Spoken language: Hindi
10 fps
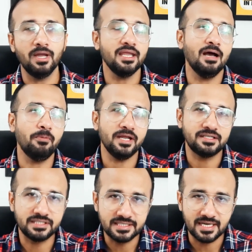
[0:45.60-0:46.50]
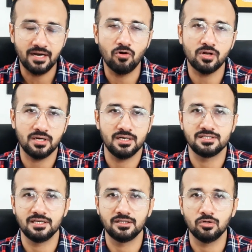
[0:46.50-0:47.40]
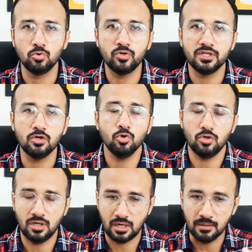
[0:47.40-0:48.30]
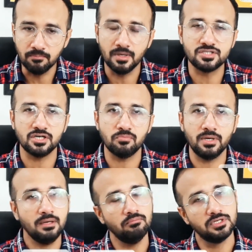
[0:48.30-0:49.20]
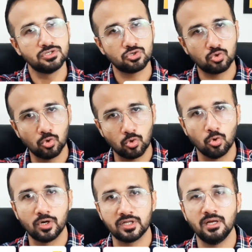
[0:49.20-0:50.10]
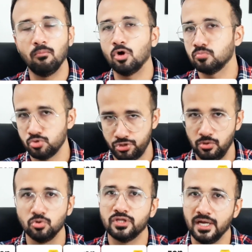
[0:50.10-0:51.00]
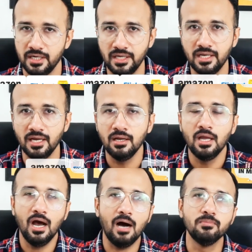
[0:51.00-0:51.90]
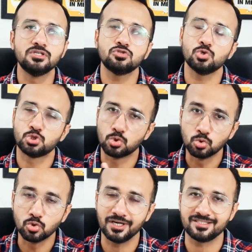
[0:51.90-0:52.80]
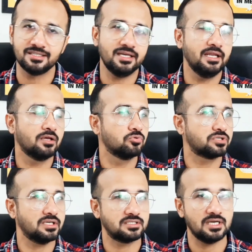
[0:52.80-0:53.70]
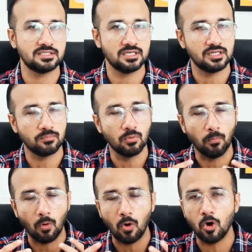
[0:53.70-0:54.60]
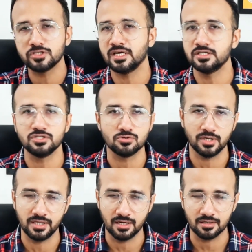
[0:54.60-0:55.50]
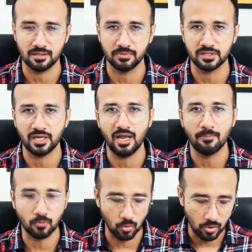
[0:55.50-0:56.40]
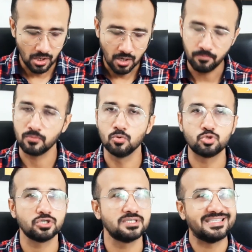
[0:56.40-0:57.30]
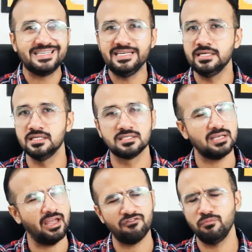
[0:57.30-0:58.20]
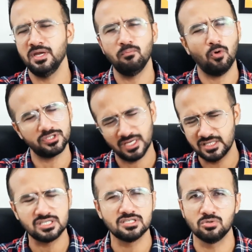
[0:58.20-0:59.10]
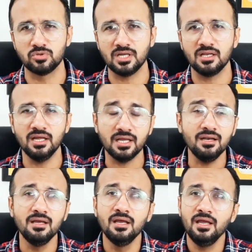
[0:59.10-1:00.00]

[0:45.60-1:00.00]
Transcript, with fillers: मैं यहाँ पर एक चीज़ ऐड और करना चाहता हूँ कि देखो कम बजट में बिज़नेस को ग्रो करना बहुत मुश्किल होता है ठीक है आप बिज़नेस को शुरू तो कर सकते हैं लेकिन उसके साथ साथ आपको बहुत सारी चीज़ों का ध्यान रखना पड़ता है आपको प्रमोशंस डील्स एफ बहुत सारी चीज़ें होती है लेकिन